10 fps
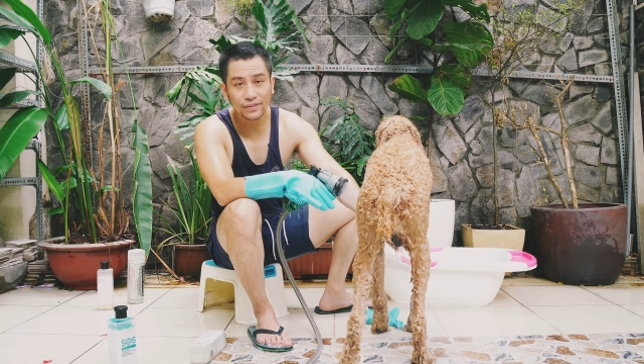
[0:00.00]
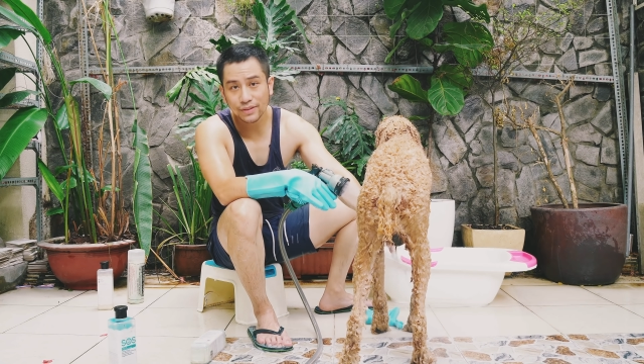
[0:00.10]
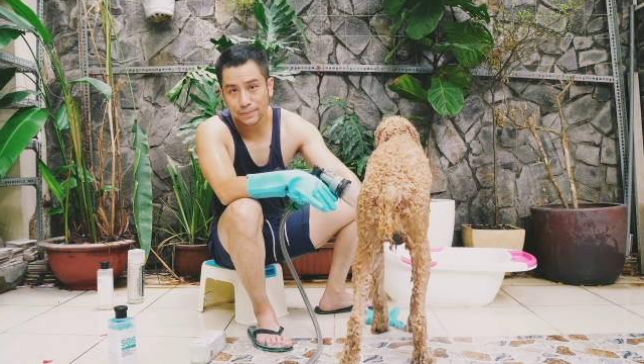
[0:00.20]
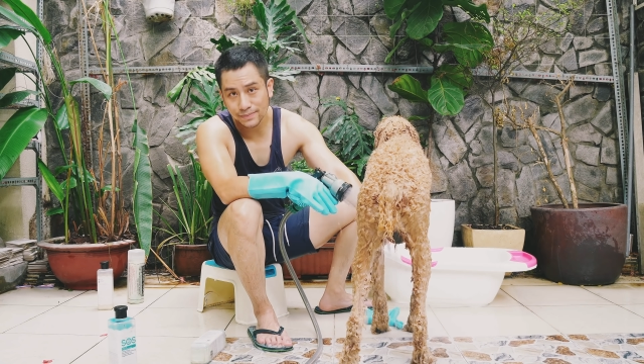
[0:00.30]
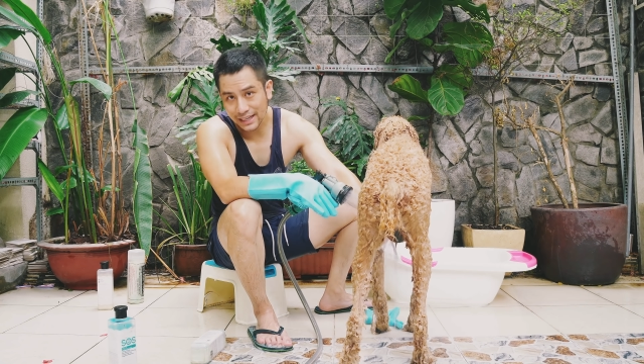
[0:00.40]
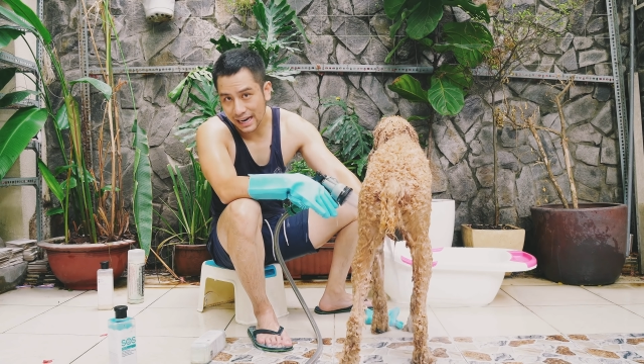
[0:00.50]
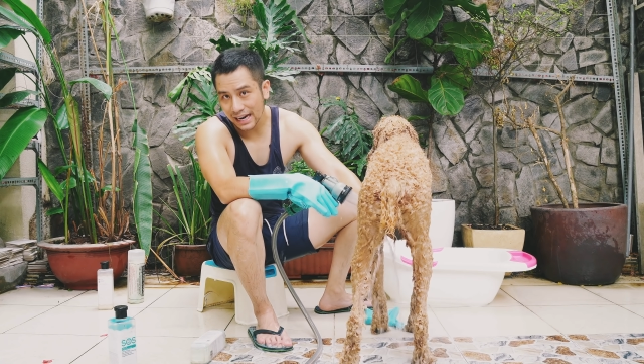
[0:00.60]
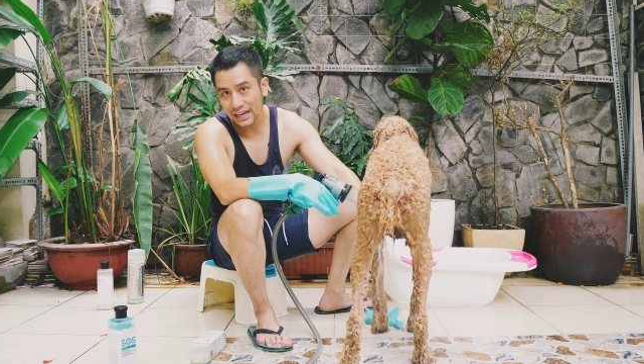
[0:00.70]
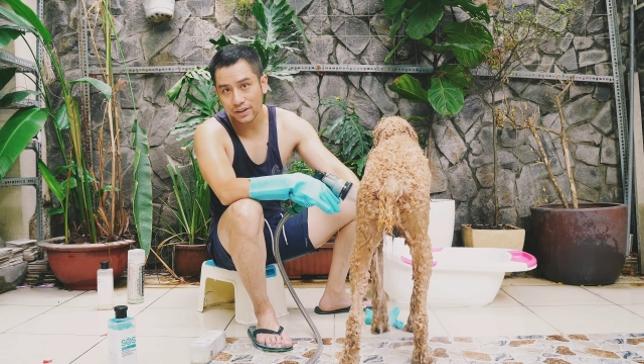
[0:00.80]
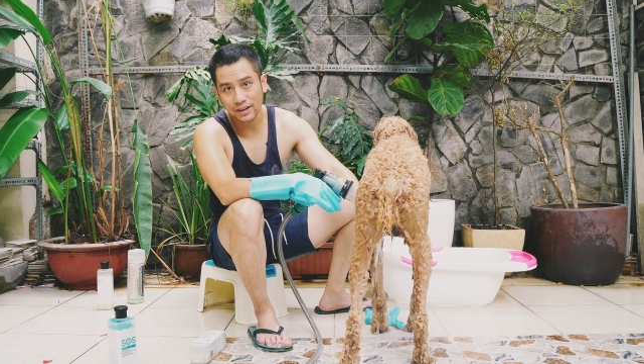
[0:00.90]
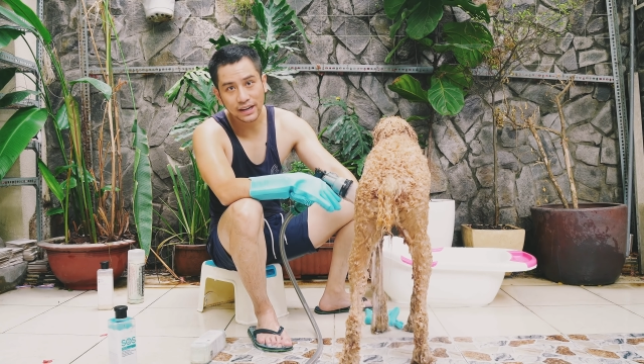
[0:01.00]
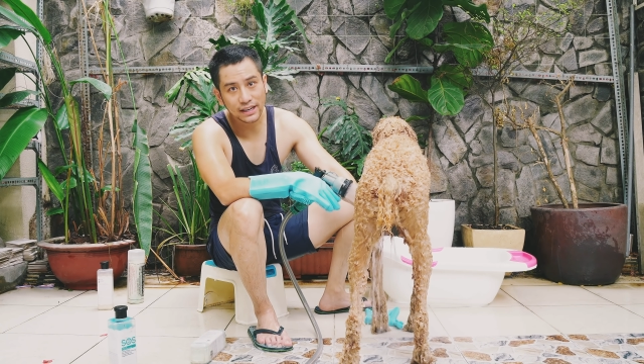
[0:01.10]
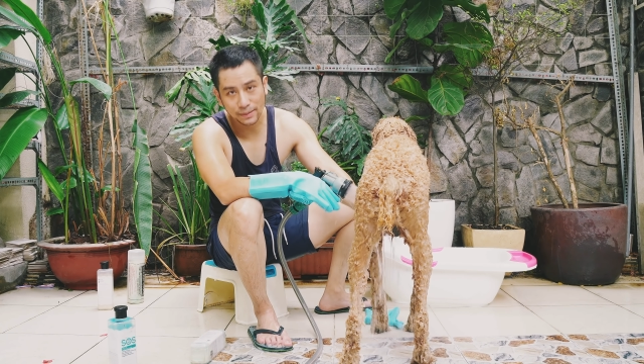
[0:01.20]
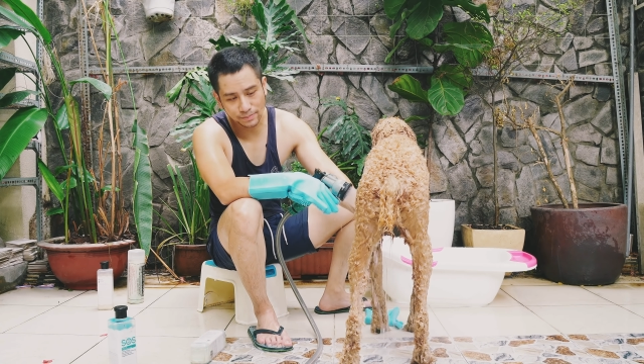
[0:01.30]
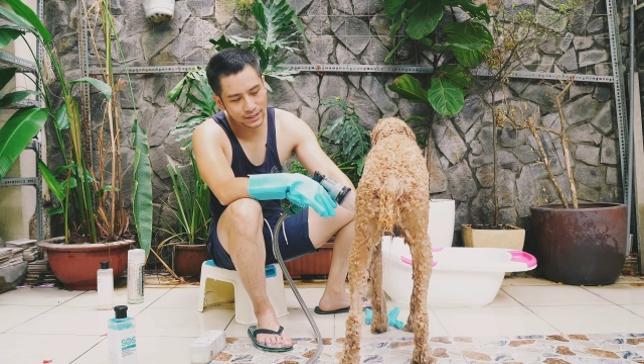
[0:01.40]
gây viêm da rồi gây
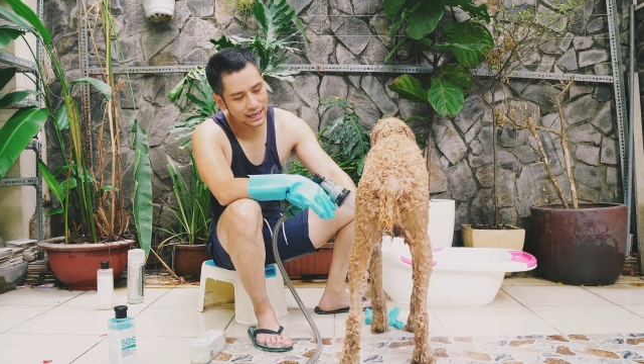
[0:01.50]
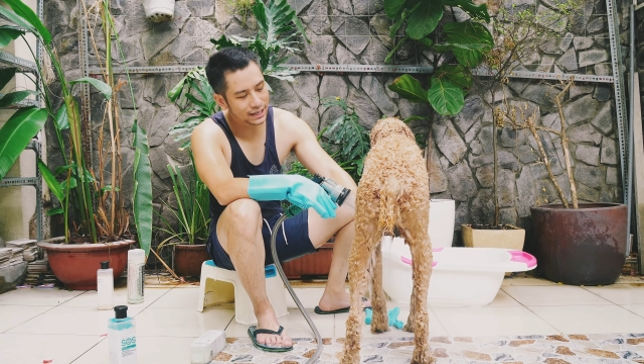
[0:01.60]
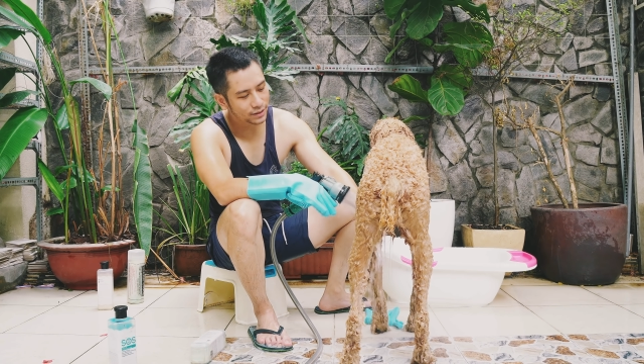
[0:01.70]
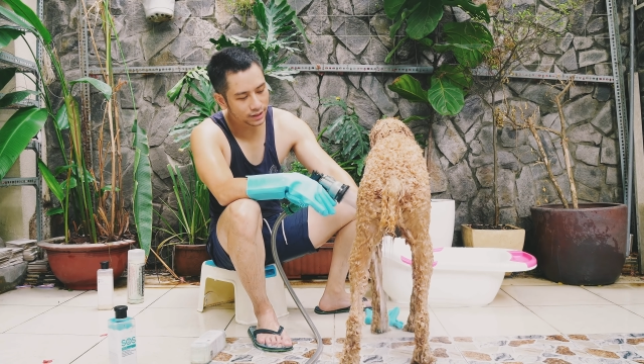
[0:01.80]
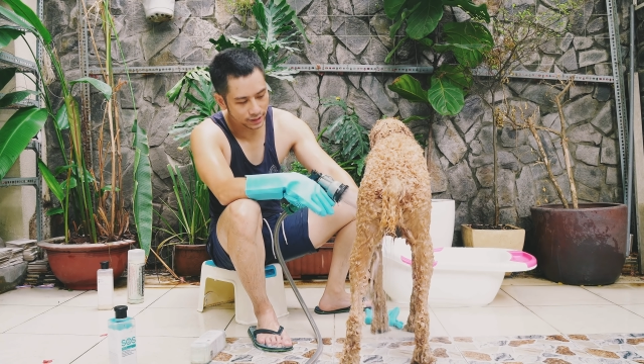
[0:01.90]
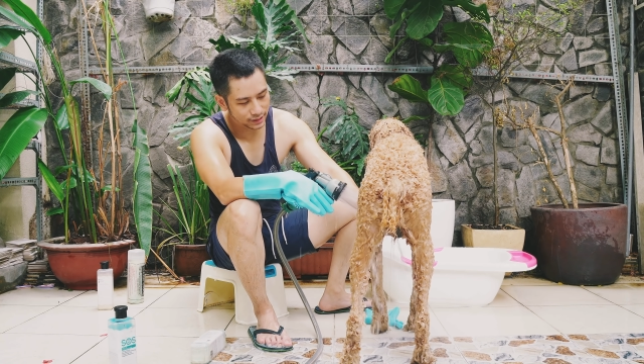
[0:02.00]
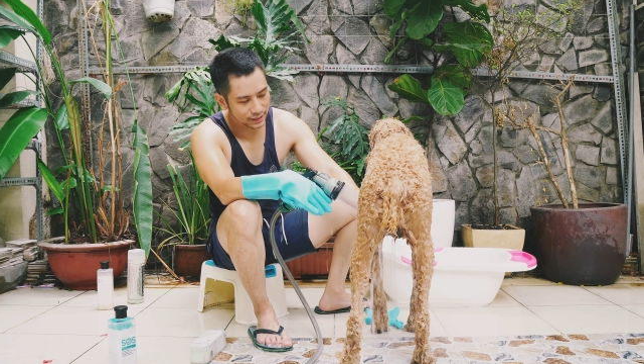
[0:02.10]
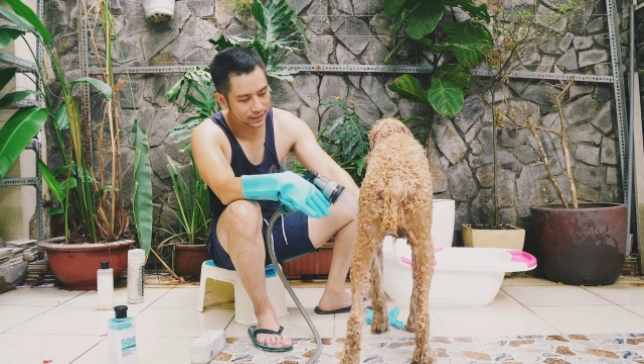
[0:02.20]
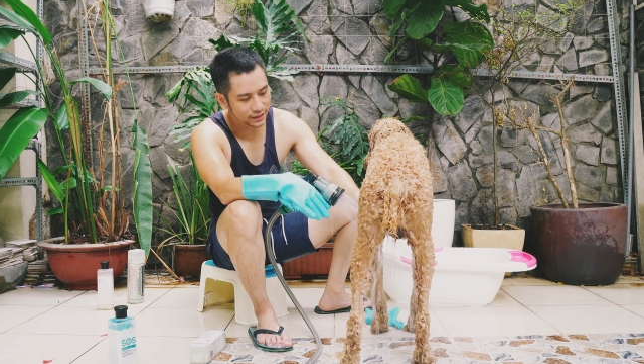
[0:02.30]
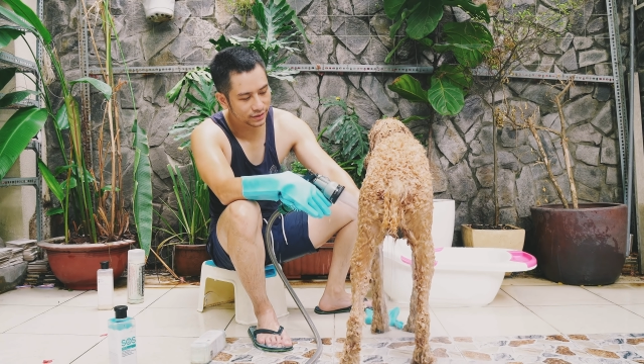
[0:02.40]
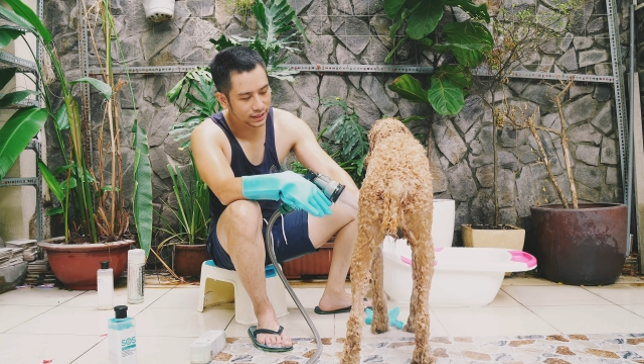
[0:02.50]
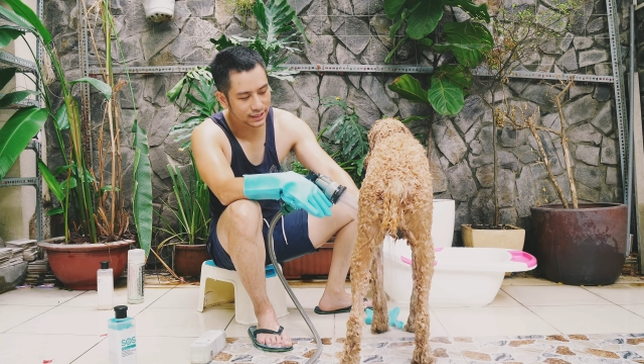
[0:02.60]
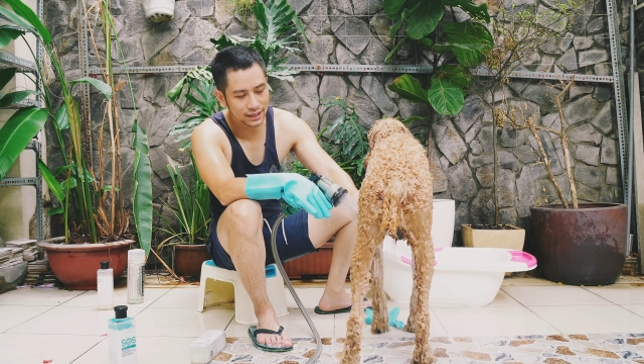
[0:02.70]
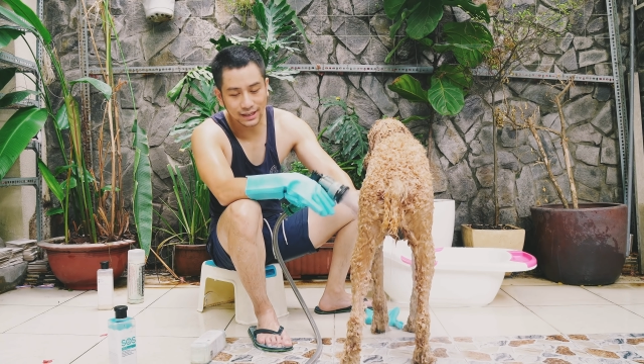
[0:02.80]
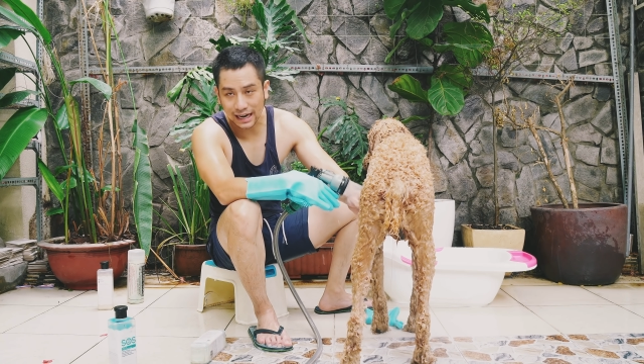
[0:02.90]
nấm da rồi rất là tật những cái vấn
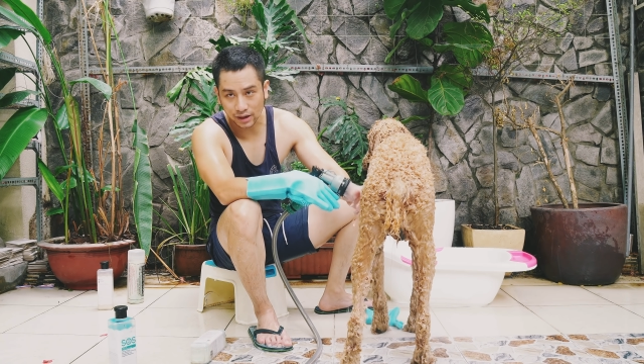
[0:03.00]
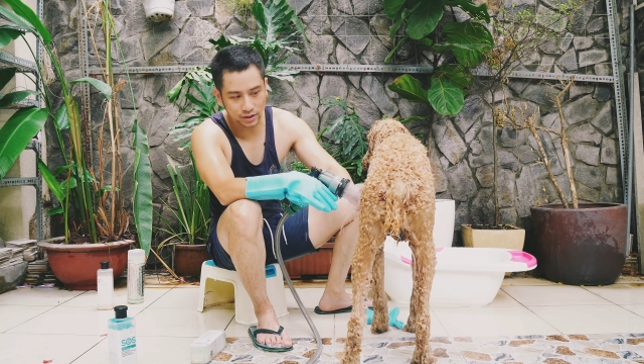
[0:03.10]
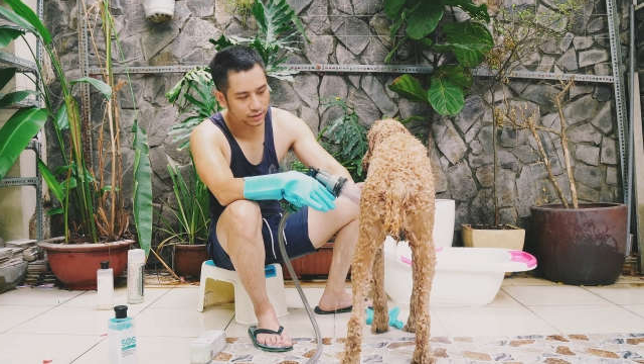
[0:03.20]
đề rất là nặng